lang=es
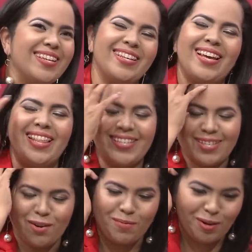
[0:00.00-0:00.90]
las redes,
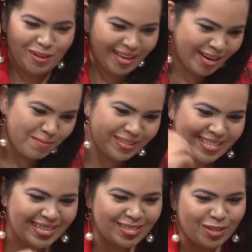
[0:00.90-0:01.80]
como lo dije en la
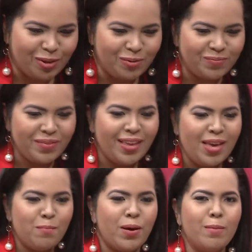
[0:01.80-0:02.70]
presentación,
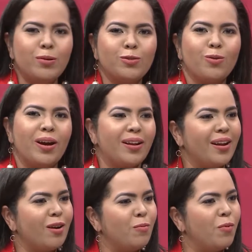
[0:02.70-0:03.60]
vemos tu
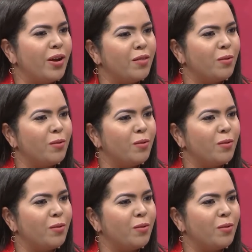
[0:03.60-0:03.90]
carrera como ha ido